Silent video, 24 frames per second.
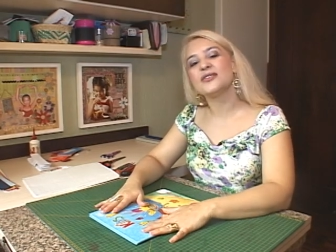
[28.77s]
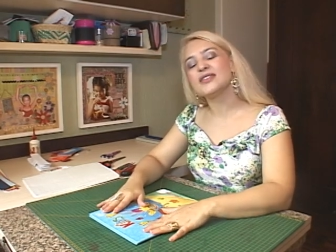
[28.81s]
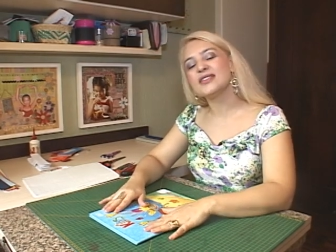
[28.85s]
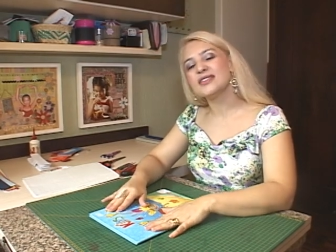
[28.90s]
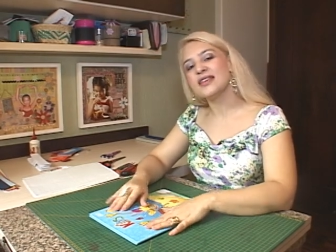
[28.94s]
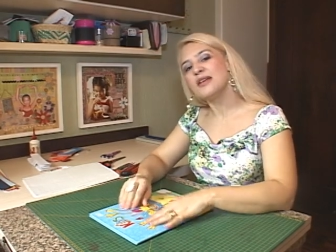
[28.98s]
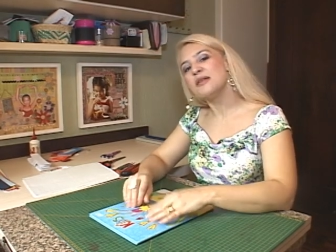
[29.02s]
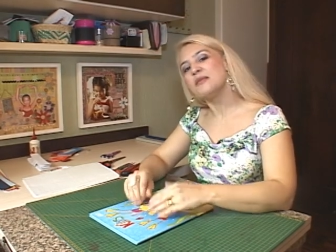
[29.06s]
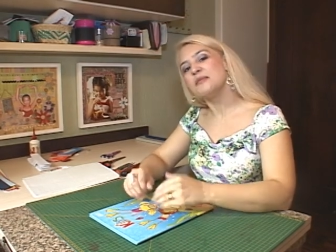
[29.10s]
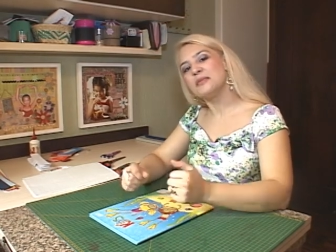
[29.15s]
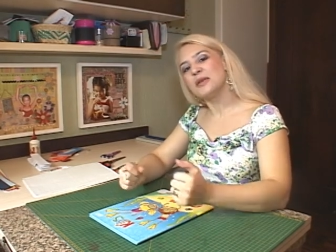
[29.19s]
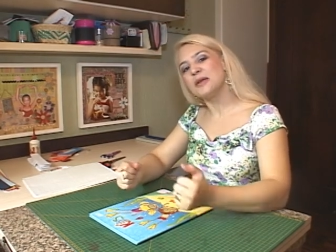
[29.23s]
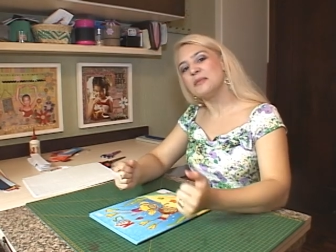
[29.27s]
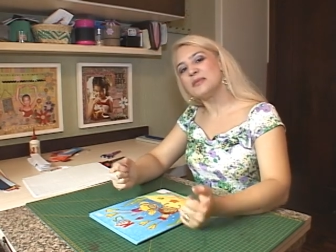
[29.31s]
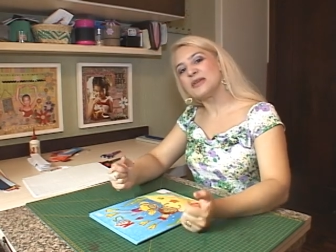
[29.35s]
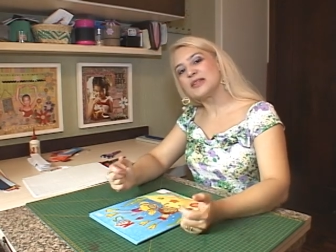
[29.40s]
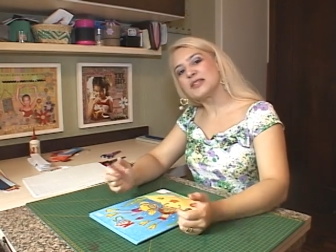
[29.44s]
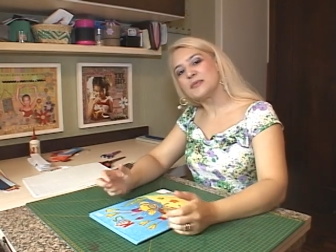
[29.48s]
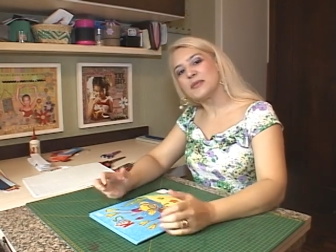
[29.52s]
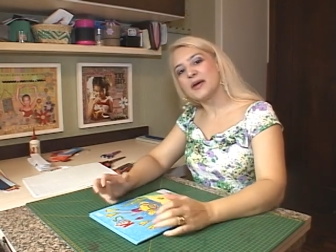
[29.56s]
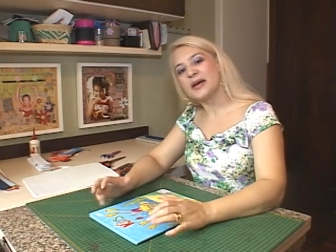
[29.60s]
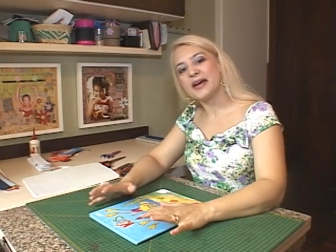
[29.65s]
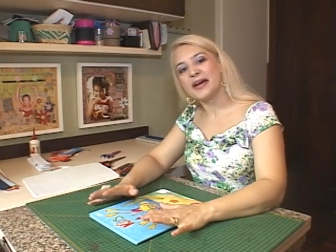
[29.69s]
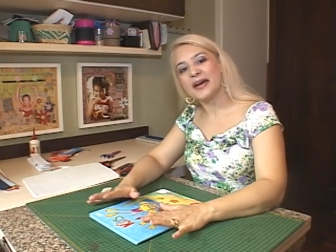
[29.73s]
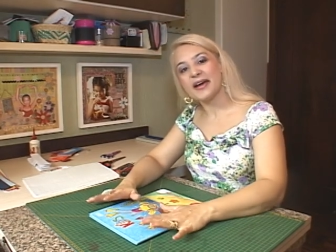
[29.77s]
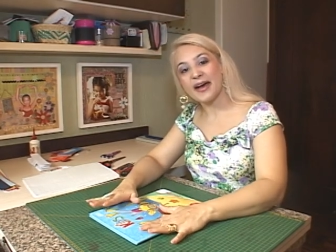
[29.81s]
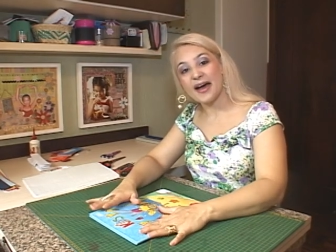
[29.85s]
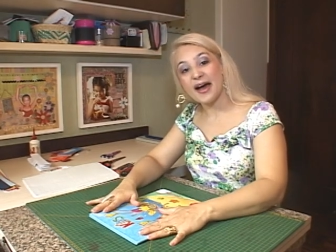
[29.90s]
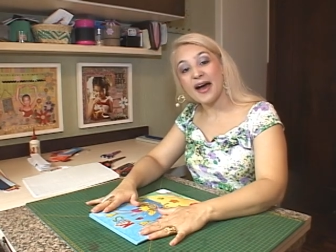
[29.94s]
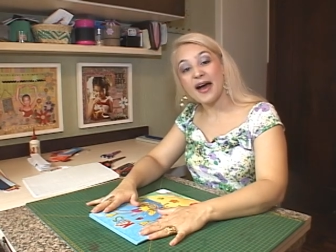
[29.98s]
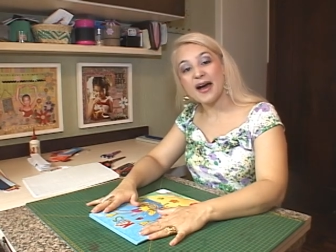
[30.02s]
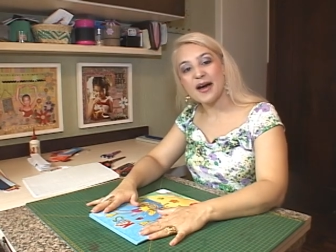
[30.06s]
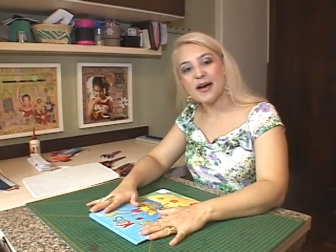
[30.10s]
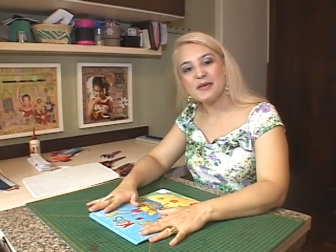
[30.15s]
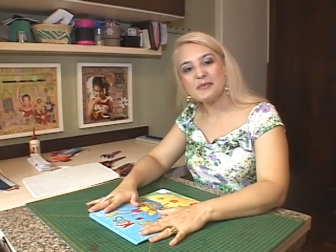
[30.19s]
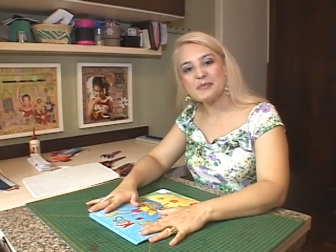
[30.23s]
sempre a mesma
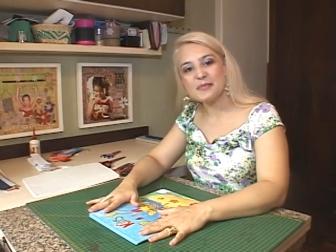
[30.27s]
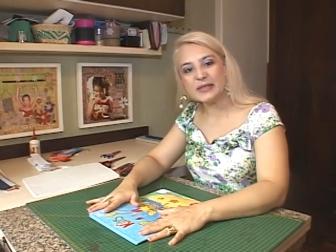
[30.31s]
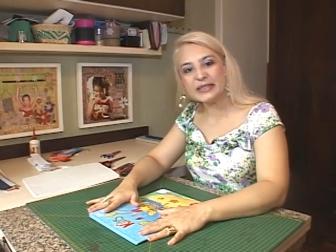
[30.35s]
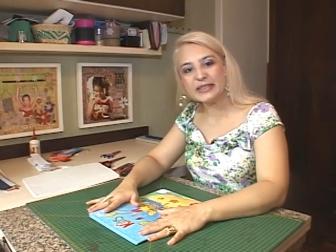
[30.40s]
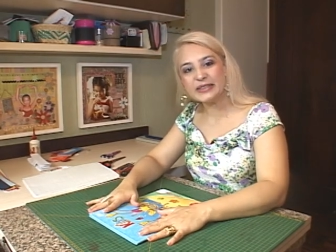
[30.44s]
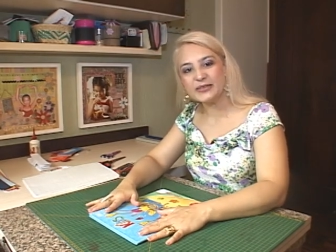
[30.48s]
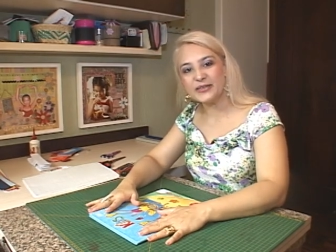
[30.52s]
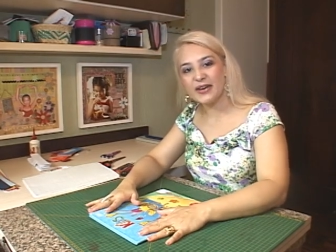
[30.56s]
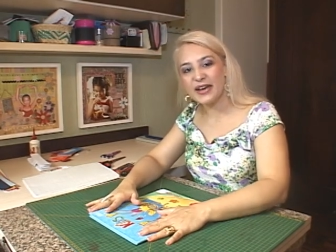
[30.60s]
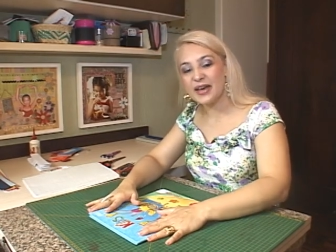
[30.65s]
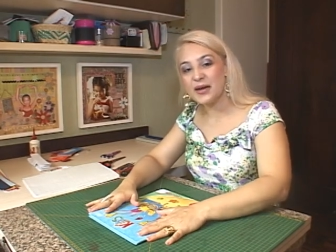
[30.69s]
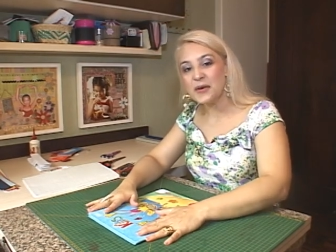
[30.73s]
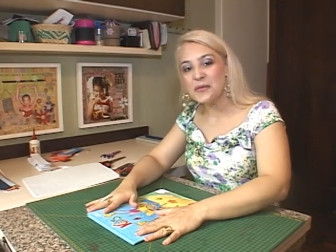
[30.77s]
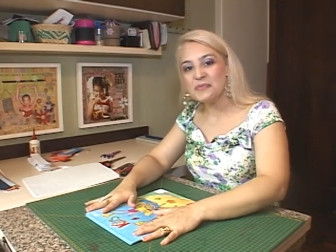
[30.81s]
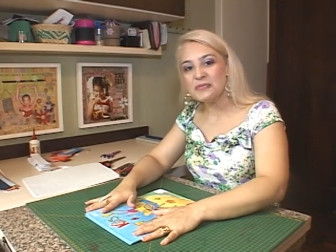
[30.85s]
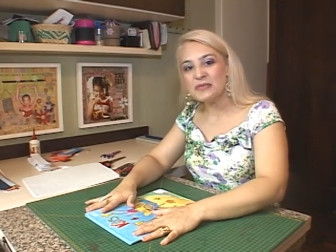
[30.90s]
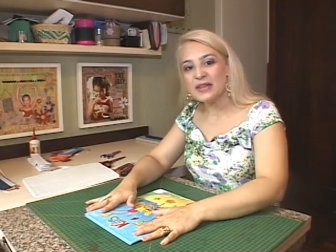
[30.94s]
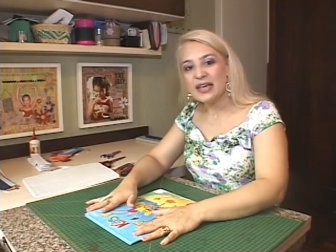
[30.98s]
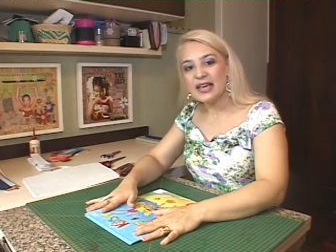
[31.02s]
capa, não é?